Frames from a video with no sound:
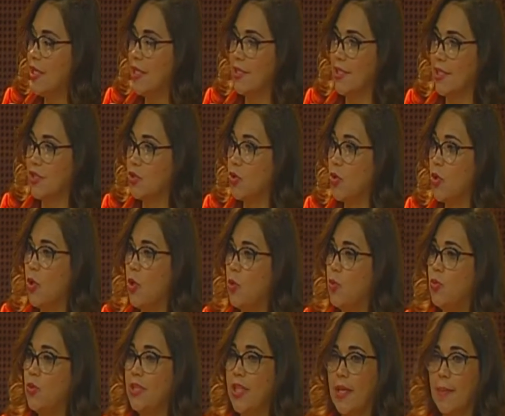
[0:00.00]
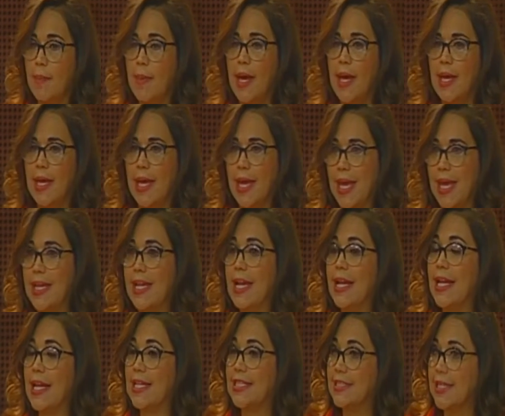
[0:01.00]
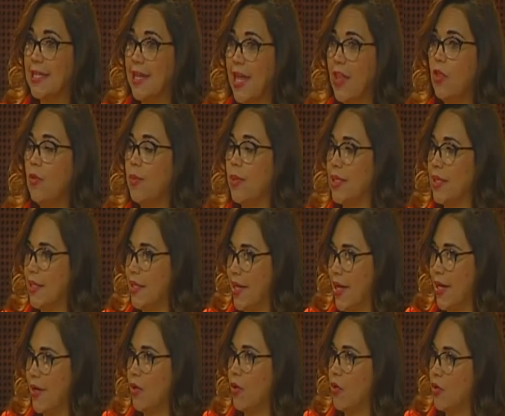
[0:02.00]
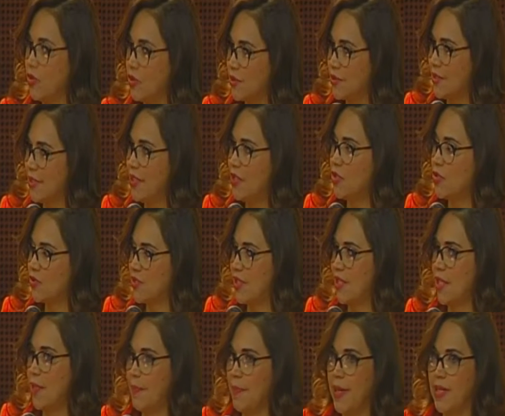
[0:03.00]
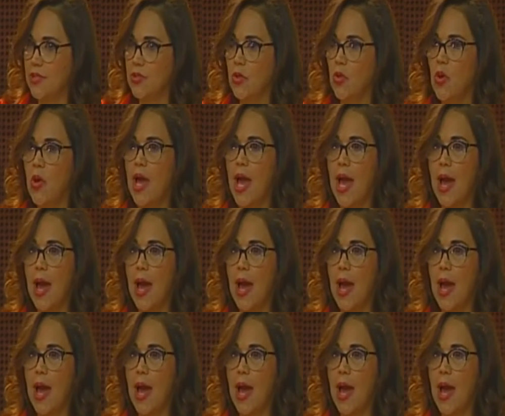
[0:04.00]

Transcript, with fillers: tan solo en un tema en el que el Senado mexicano, dicho sea de paso,